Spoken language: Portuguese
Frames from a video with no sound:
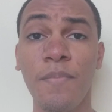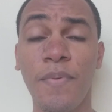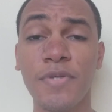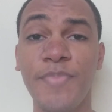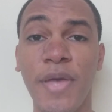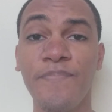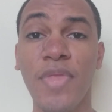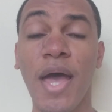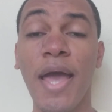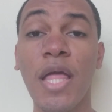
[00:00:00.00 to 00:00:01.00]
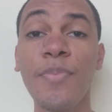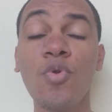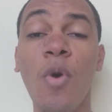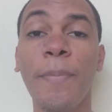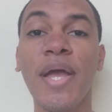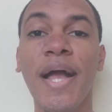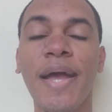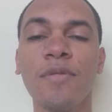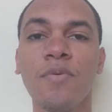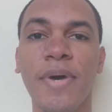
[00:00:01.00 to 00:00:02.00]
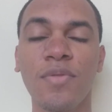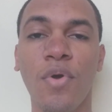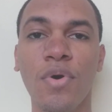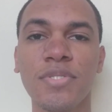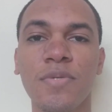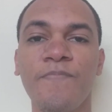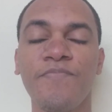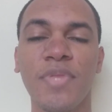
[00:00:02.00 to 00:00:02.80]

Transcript: Pois bem, a equipe do Operário do Mato Grosso,